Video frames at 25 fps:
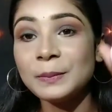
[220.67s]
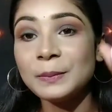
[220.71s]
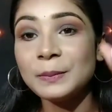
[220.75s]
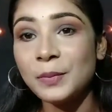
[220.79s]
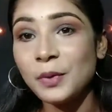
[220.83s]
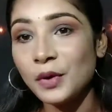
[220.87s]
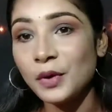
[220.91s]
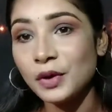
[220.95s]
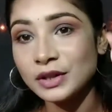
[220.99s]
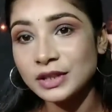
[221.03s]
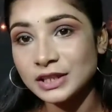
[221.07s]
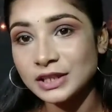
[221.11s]

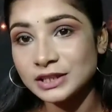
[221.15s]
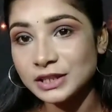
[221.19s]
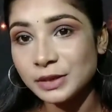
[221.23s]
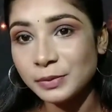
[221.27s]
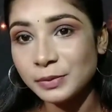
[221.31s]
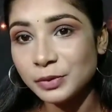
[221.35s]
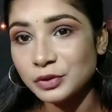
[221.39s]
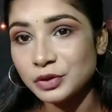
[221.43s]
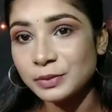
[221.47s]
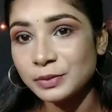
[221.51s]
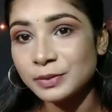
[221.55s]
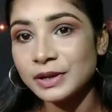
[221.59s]
बहुत अच्छा
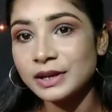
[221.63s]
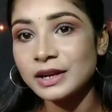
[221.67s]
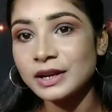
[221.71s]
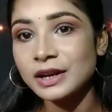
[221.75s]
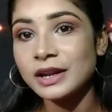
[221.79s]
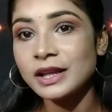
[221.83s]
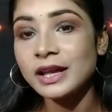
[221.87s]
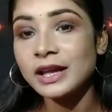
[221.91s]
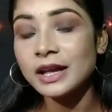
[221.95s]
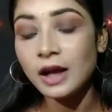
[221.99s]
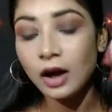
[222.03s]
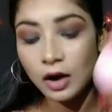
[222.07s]
ब्यूटी
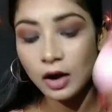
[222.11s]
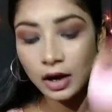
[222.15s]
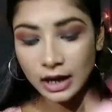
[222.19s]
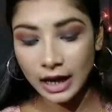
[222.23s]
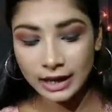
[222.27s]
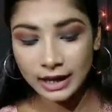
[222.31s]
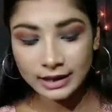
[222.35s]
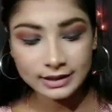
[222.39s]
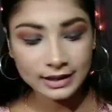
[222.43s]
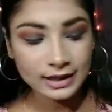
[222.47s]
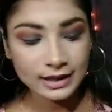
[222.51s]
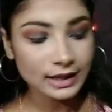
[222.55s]
ब्लेंडर है और
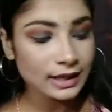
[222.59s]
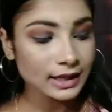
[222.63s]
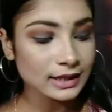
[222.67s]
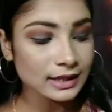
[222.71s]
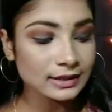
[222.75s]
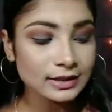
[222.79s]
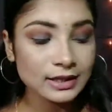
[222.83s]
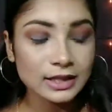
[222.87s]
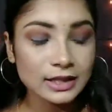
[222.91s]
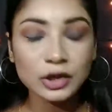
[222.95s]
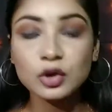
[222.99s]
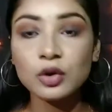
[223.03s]
आई थिंक
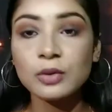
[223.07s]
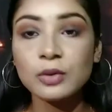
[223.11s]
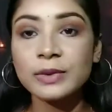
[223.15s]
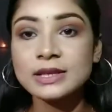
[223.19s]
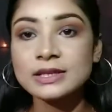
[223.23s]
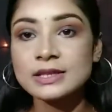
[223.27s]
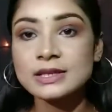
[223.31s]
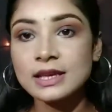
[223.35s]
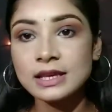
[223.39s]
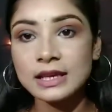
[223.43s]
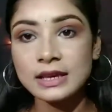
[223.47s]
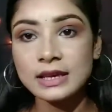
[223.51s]
इन तीनों में
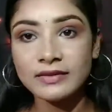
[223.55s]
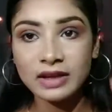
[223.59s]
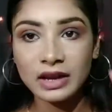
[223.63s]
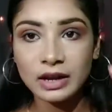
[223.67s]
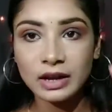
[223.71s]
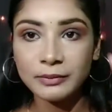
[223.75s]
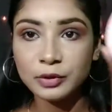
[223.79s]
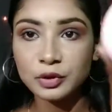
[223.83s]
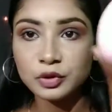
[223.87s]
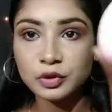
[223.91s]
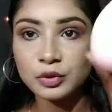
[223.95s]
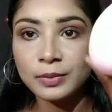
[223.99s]
से ये
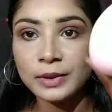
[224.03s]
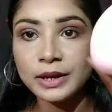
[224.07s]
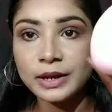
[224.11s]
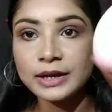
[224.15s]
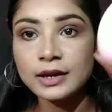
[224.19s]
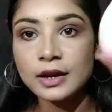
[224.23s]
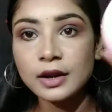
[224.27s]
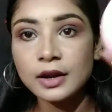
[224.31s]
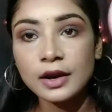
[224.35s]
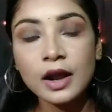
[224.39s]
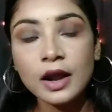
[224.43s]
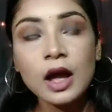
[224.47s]
वाला ब्यूटी
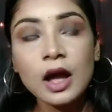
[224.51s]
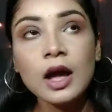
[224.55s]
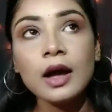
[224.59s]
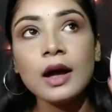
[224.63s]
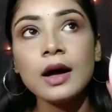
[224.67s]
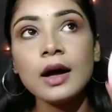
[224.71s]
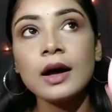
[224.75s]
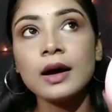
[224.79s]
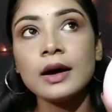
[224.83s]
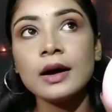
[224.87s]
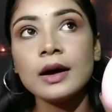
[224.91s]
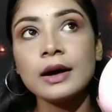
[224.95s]
ब्लेंडर
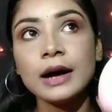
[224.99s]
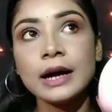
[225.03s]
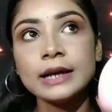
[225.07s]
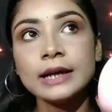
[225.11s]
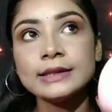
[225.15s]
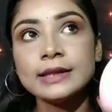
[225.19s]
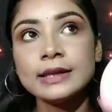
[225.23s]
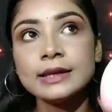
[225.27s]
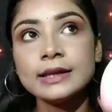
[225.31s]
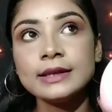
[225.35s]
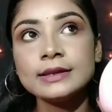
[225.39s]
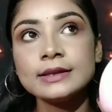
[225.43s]
आई
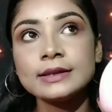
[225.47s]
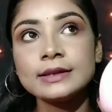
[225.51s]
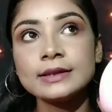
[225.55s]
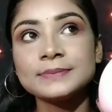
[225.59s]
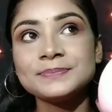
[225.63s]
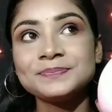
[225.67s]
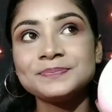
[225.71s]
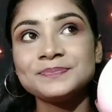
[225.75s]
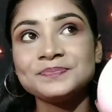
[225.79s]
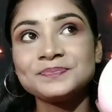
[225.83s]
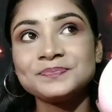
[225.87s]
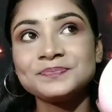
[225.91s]
थिंक
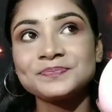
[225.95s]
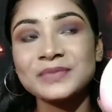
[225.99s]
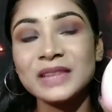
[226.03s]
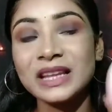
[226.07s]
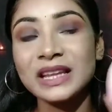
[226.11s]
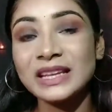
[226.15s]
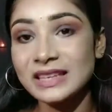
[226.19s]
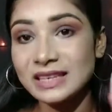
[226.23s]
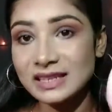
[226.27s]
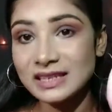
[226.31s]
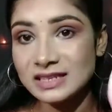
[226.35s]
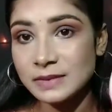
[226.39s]

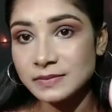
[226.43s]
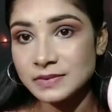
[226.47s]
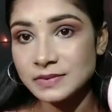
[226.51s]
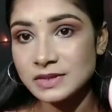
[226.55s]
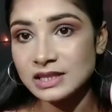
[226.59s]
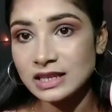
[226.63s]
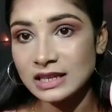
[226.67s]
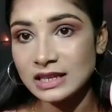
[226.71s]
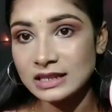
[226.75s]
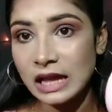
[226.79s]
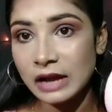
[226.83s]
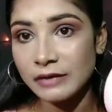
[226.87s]
ये सबसे
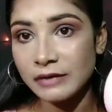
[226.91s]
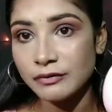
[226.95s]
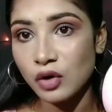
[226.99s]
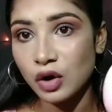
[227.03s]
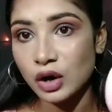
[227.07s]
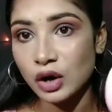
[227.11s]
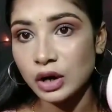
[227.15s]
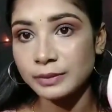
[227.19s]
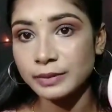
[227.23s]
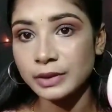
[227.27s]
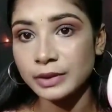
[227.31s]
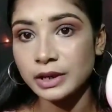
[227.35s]
ज्यादा
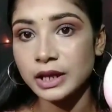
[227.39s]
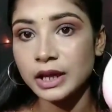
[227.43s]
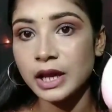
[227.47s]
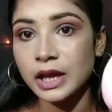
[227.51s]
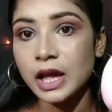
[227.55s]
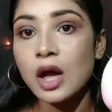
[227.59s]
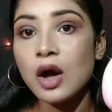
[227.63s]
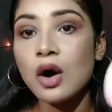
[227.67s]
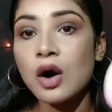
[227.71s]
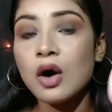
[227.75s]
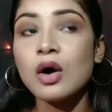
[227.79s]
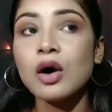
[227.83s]
अफोर्डेबल है
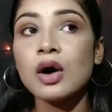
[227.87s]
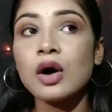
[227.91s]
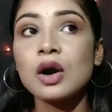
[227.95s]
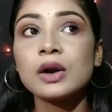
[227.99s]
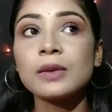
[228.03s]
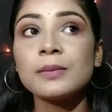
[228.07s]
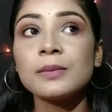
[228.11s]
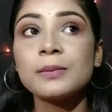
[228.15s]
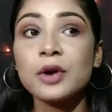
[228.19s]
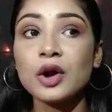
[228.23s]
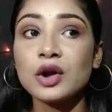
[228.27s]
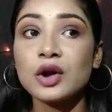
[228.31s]

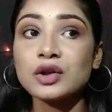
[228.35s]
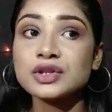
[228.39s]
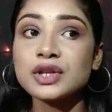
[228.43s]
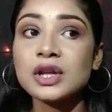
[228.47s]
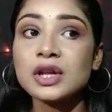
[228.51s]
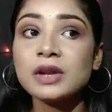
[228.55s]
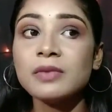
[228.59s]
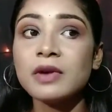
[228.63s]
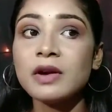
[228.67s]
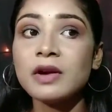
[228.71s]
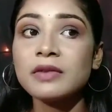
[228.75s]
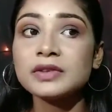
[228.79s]
और
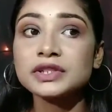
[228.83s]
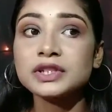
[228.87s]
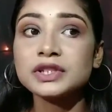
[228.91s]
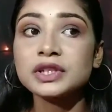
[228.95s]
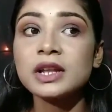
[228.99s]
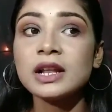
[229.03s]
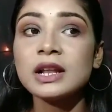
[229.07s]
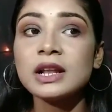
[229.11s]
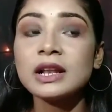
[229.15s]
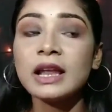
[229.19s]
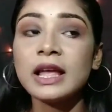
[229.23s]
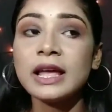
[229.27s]
ब्रॉन्जन
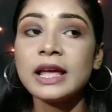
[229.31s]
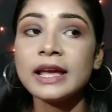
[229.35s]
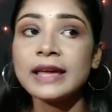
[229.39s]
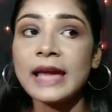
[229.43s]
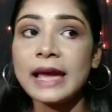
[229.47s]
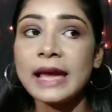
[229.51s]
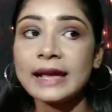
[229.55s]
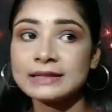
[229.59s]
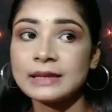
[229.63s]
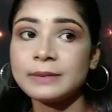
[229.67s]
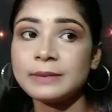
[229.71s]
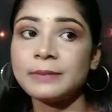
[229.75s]
प्रोफेशनल
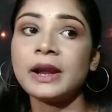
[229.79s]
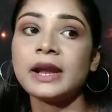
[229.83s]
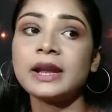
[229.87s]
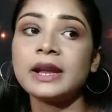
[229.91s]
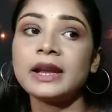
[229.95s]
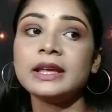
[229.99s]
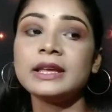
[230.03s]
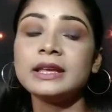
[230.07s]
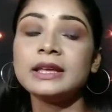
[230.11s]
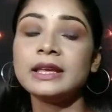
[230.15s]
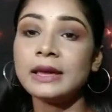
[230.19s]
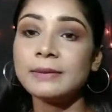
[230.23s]
एक ऐसा
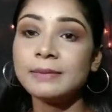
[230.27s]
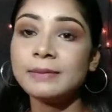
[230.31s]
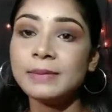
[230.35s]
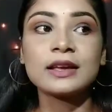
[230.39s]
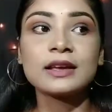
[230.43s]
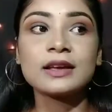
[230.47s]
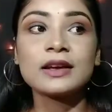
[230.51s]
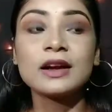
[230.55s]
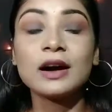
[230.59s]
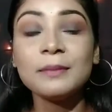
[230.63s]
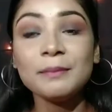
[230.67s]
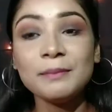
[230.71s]
ब्रांड है
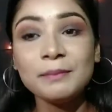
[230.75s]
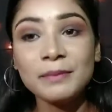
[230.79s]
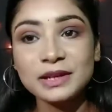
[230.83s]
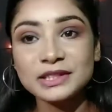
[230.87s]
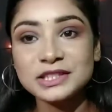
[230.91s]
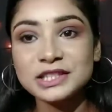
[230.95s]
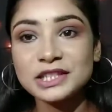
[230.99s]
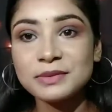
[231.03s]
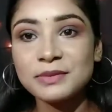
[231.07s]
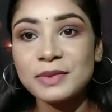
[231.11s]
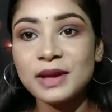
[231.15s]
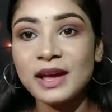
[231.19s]
ये कम
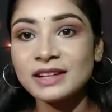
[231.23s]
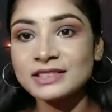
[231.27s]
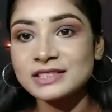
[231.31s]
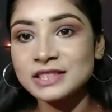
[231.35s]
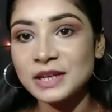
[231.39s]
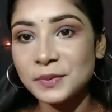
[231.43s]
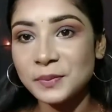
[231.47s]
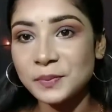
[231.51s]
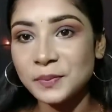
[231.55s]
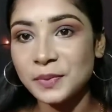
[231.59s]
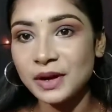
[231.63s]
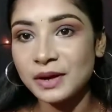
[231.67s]
बजट में
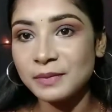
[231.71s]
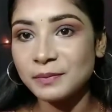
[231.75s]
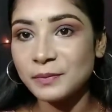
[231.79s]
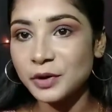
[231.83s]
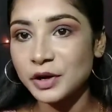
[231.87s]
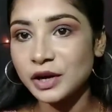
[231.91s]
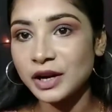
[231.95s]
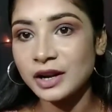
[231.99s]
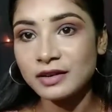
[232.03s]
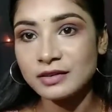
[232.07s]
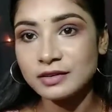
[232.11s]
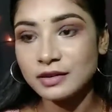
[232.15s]
अच्छा
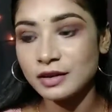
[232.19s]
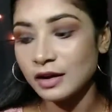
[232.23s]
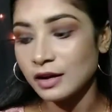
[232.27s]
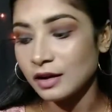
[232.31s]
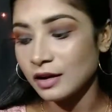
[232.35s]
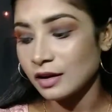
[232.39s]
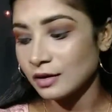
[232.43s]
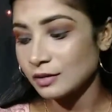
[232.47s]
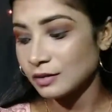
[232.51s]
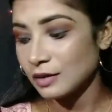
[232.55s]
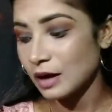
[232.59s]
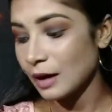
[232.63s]
प्रोडक्ट
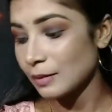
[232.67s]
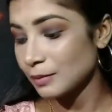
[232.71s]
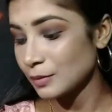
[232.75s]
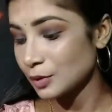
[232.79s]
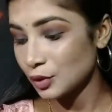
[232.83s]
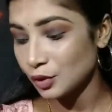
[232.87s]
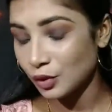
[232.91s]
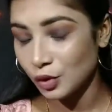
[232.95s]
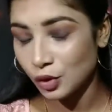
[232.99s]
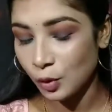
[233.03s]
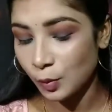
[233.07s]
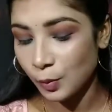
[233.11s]
uh,
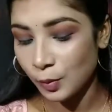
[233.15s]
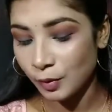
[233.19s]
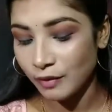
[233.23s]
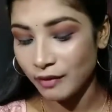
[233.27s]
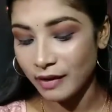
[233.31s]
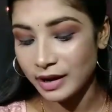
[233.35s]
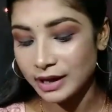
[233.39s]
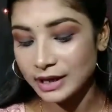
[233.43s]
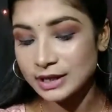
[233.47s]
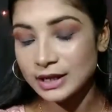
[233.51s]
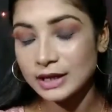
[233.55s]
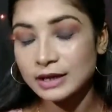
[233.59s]
हम लोगों को
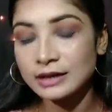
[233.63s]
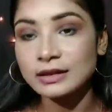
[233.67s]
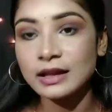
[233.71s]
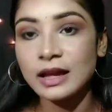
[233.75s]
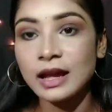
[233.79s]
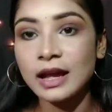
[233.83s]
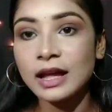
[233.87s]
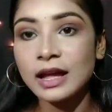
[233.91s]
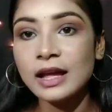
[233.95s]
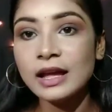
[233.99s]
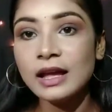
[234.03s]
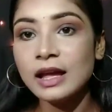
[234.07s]
प्रोवाइड
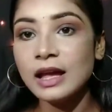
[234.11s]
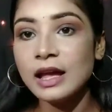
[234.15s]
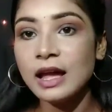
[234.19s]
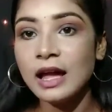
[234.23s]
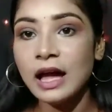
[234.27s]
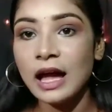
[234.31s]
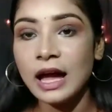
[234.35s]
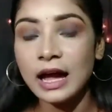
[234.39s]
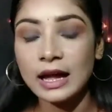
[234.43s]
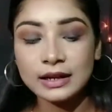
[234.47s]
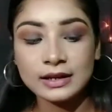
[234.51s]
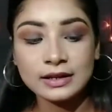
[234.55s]
करता है
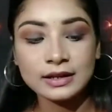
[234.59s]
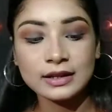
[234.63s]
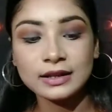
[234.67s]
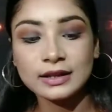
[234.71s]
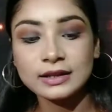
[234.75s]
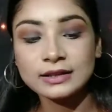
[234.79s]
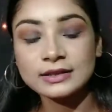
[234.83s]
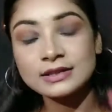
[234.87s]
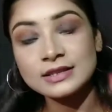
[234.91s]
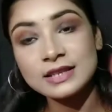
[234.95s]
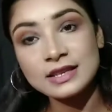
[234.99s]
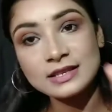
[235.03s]
एंड
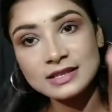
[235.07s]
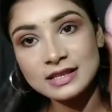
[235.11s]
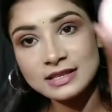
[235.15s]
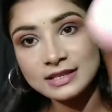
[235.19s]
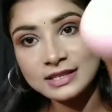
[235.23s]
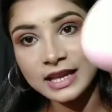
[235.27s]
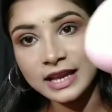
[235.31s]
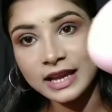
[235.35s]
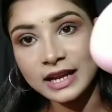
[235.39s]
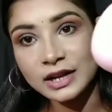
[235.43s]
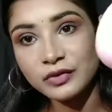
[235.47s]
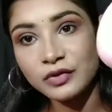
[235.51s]
दिस इज द
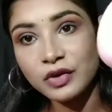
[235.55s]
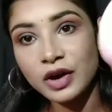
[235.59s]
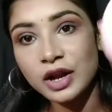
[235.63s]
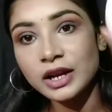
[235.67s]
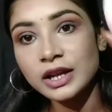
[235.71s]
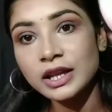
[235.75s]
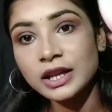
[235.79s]
सेकेंड